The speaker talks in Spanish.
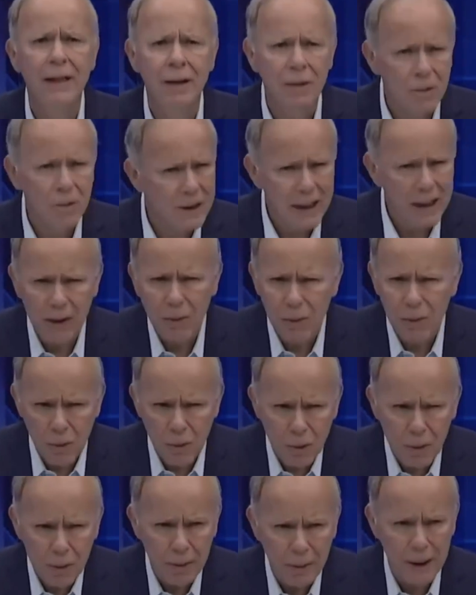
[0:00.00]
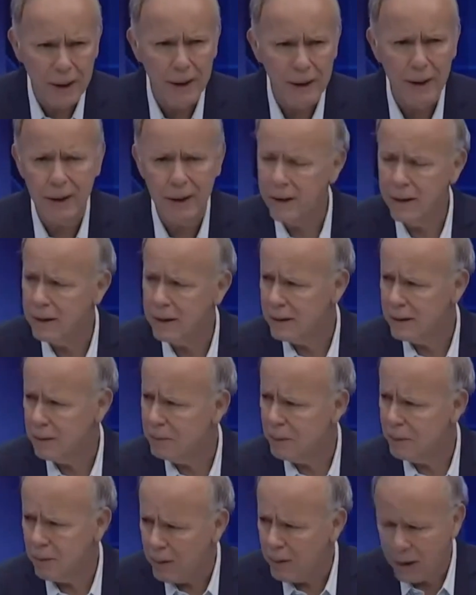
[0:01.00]
Nos ha ido muy bien en este
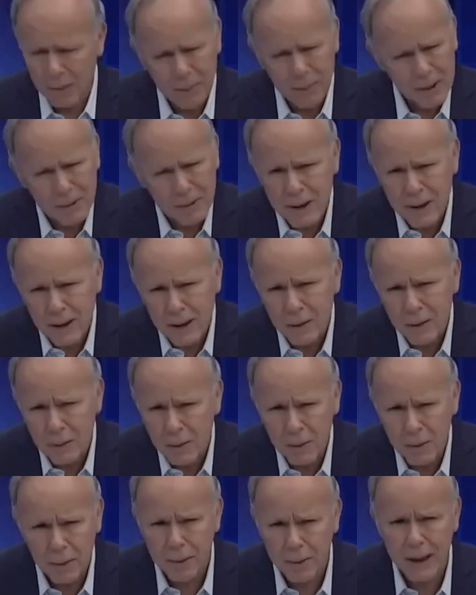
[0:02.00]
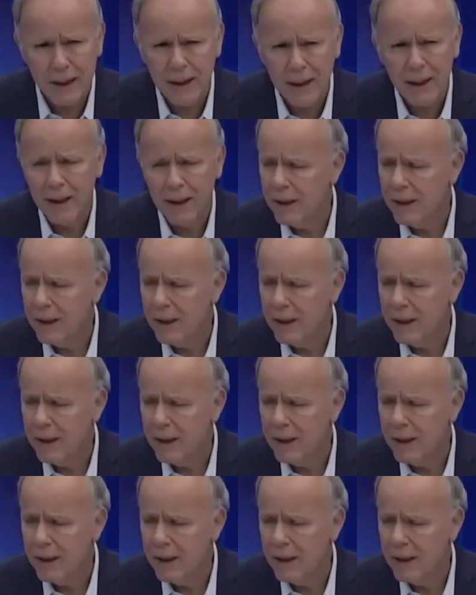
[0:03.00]
programa, nos ha ido muy bien.